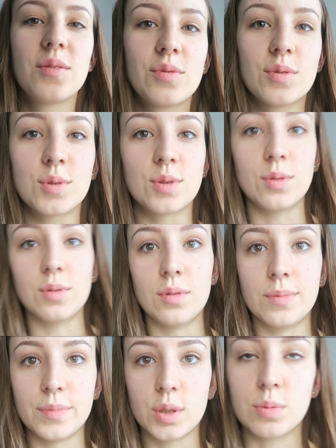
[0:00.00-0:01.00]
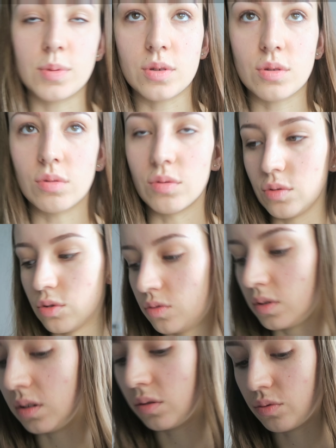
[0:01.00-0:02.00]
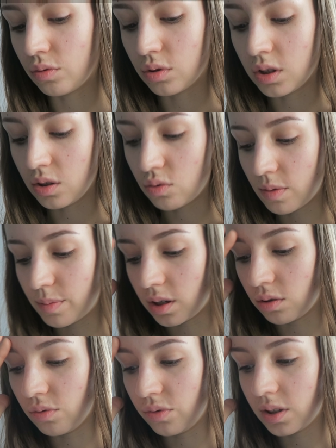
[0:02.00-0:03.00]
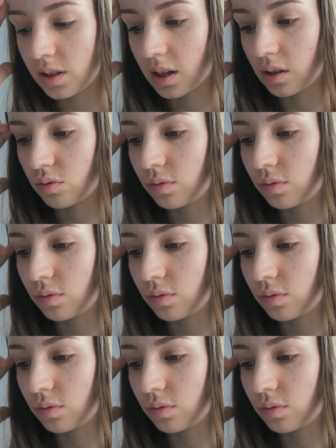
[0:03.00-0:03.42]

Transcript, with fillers: Faut que je. pense que je vais. Faut que je nettoie bien le filtre et